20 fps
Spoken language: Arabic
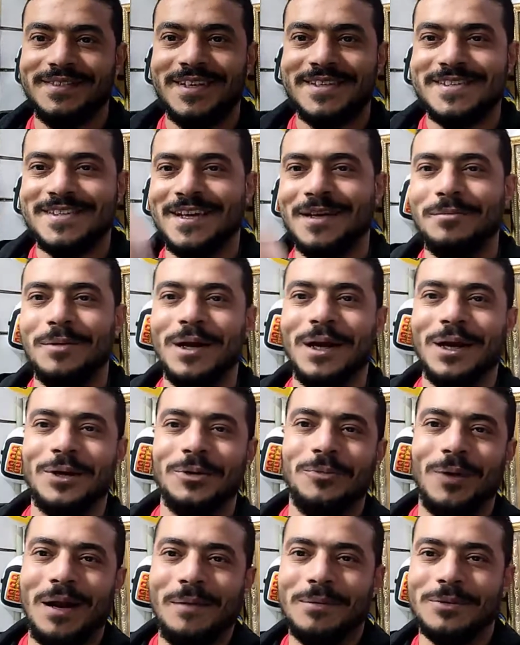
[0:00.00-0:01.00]
السلام
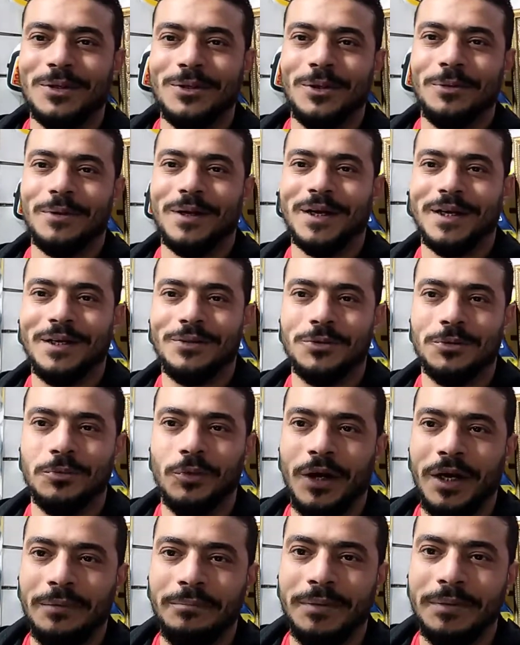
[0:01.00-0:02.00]
عليكم ورحمة الله وبركاته
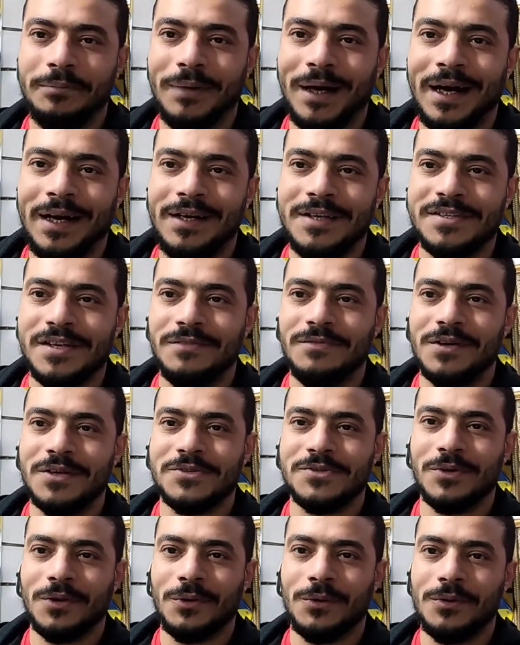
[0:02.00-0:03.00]
محبين محل سيلفر
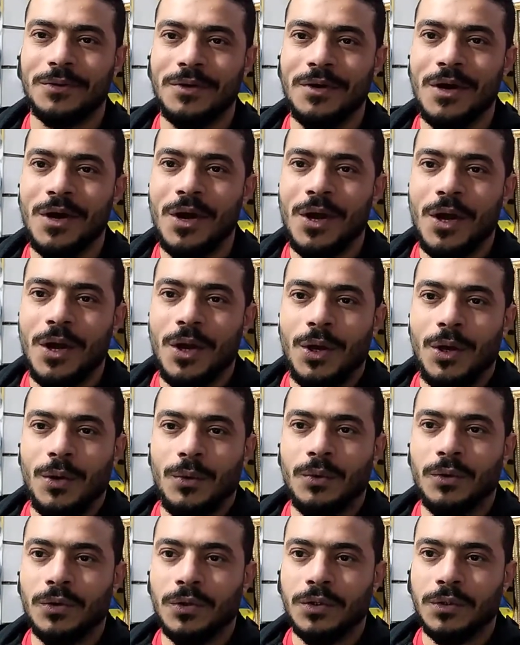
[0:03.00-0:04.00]
ستار
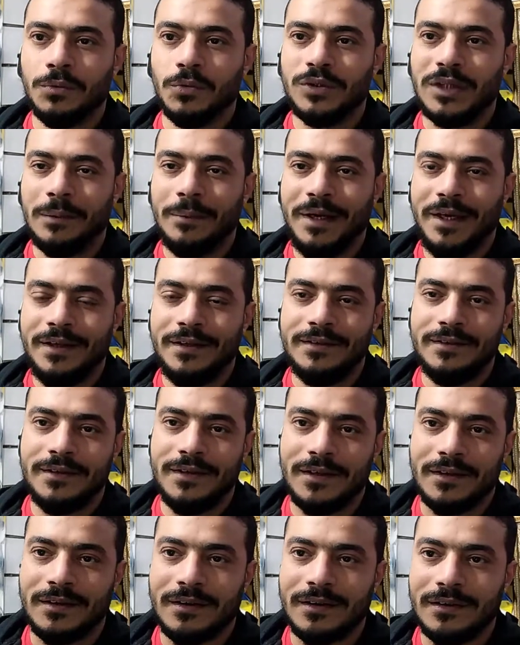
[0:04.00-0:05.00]
ومتابعين
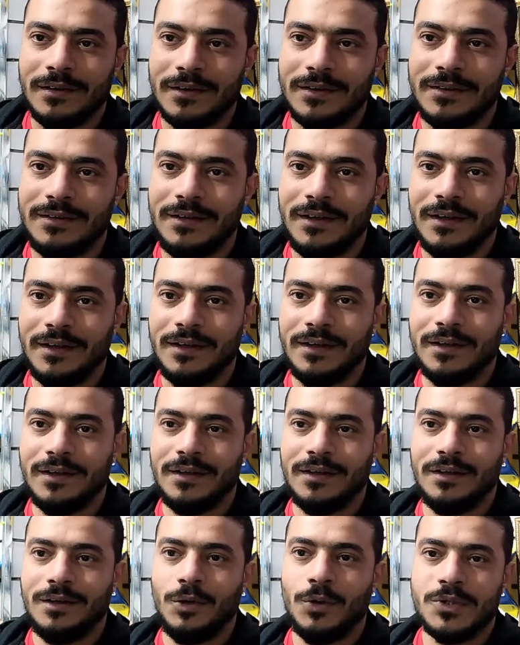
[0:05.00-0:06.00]
قناة
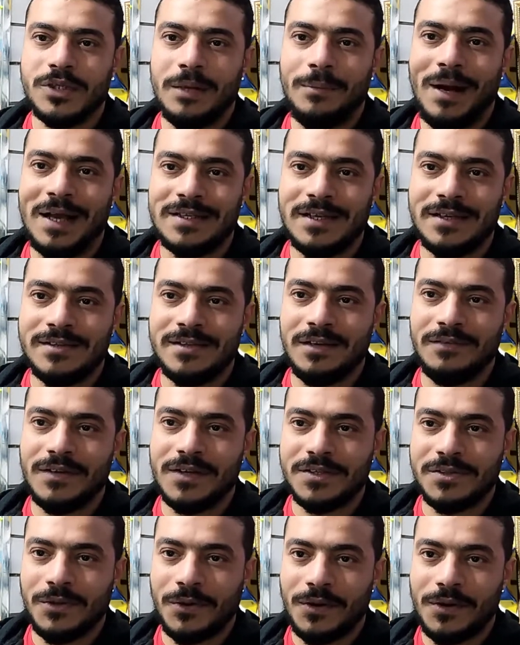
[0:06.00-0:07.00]
آه، حسام حسن سيلفر
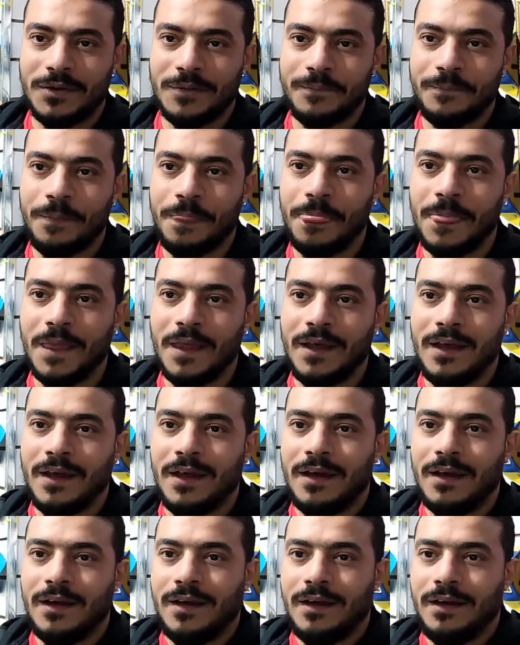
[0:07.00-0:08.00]
ستار
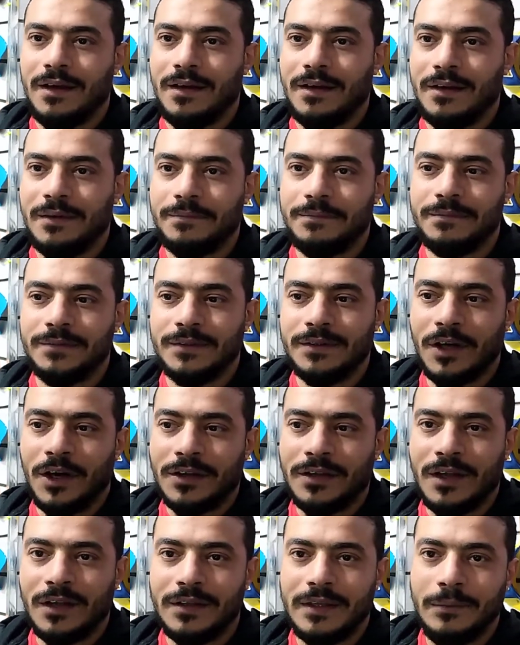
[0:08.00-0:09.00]
آه،
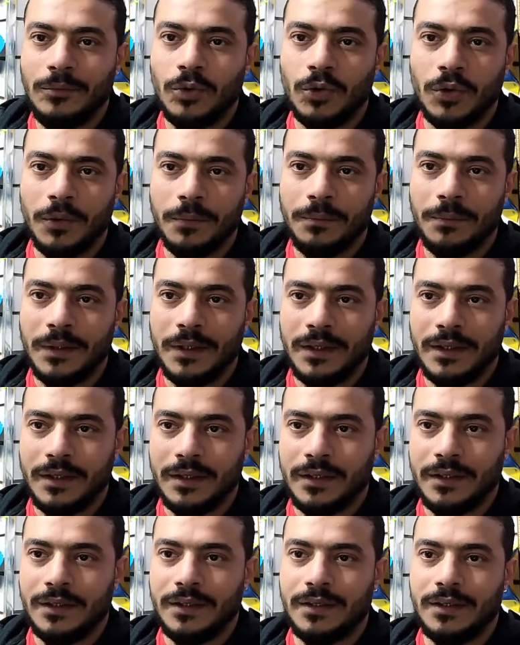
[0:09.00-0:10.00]
النهاردة هقدم لكم
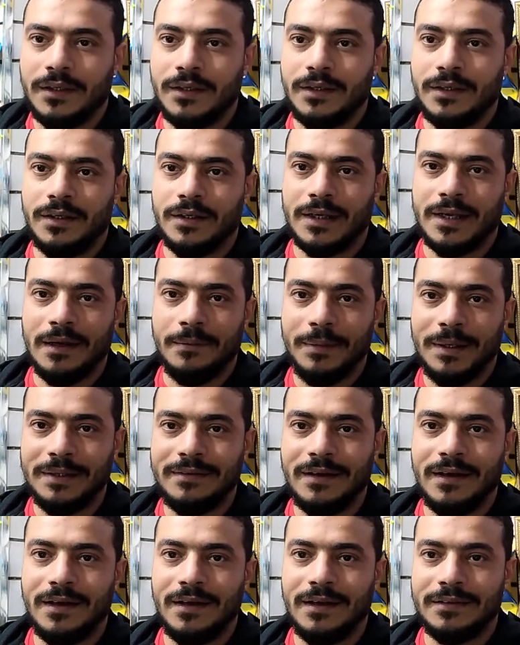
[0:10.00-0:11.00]
آه،
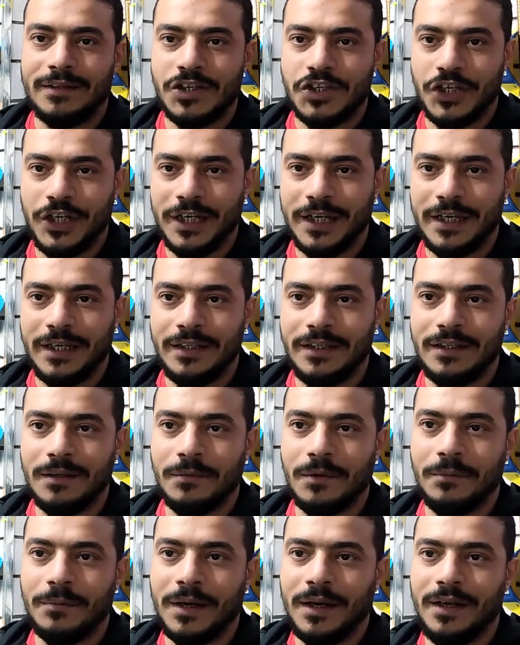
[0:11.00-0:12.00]
كباتة التشكيلة الجديدة
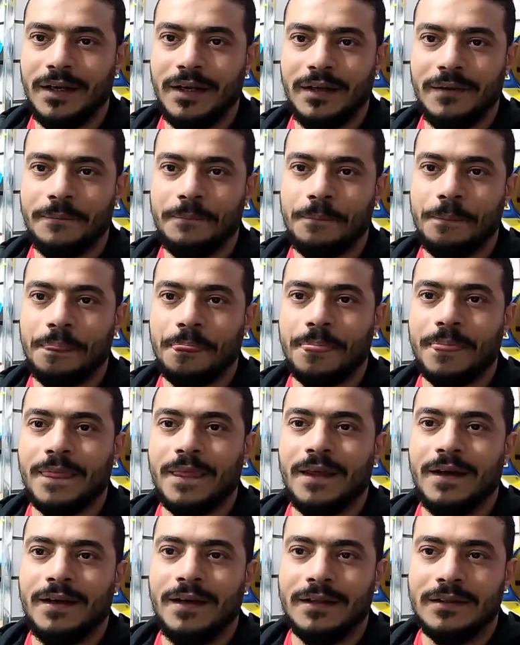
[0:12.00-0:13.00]
بأمر الله
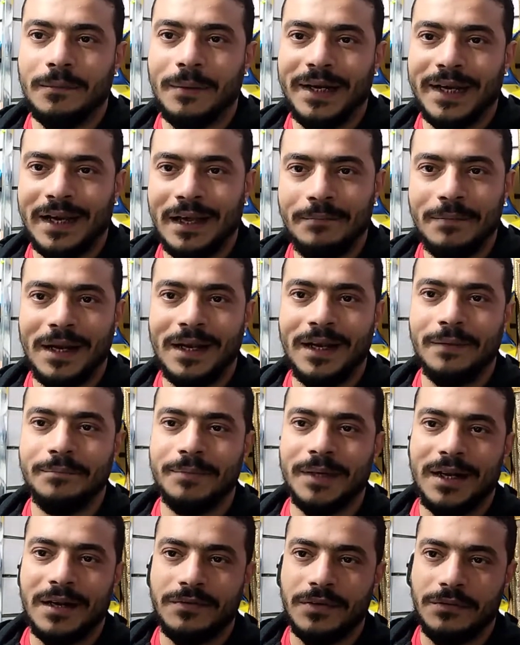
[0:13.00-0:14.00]
اللي طبعا اتكلمنا عليها
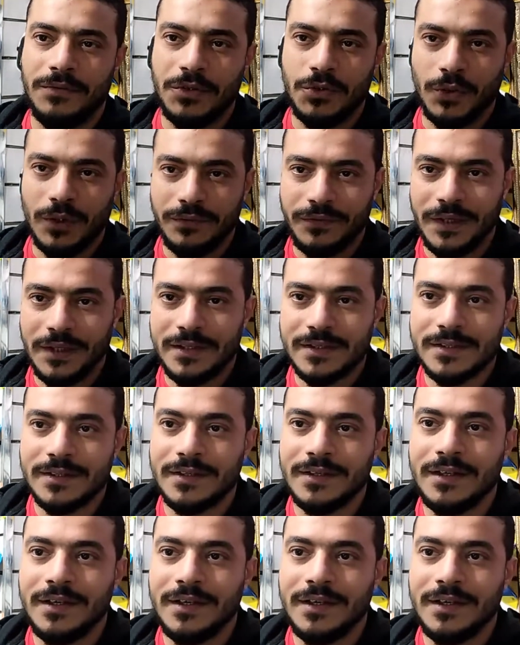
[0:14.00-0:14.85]
امبارح في الفيديو اللي فات